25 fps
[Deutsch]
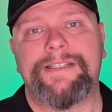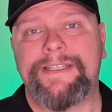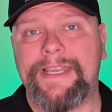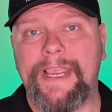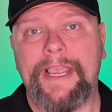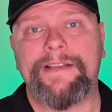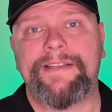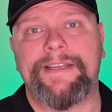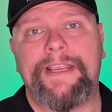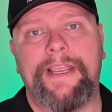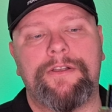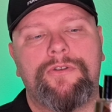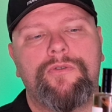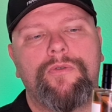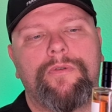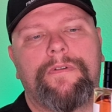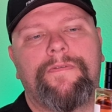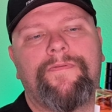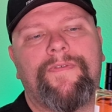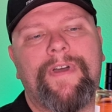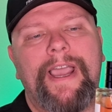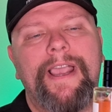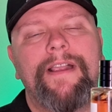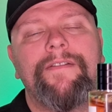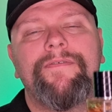Sehr, sehr
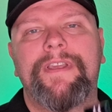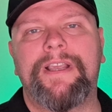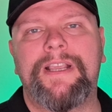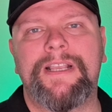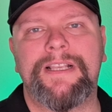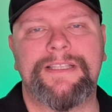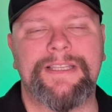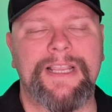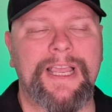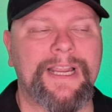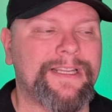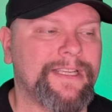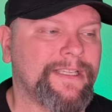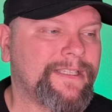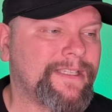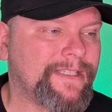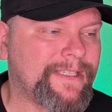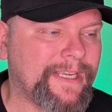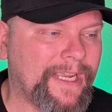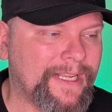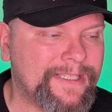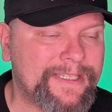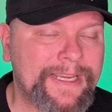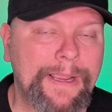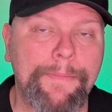gut, weil, wie gesagt, es
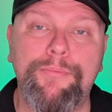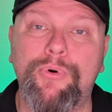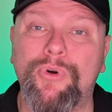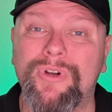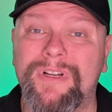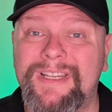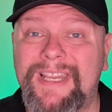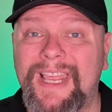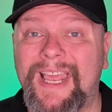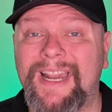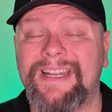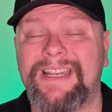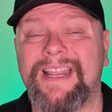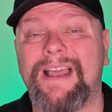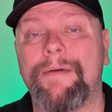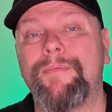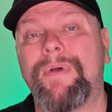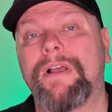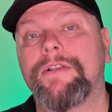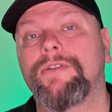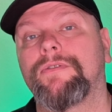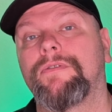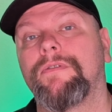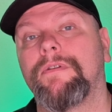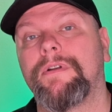ist ein sehr potenter,
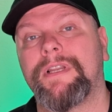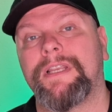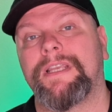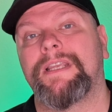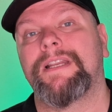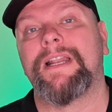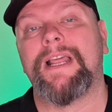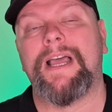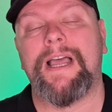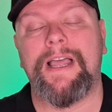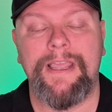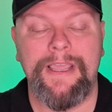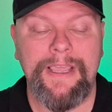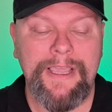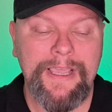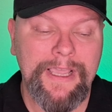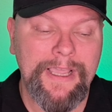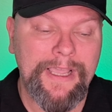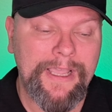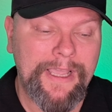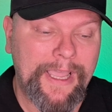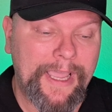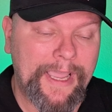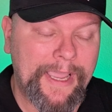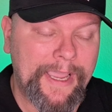maskuliner
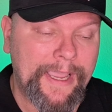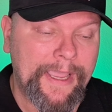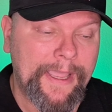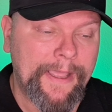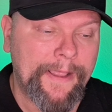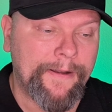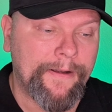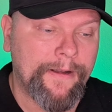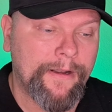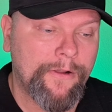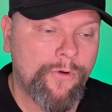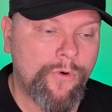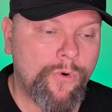äh,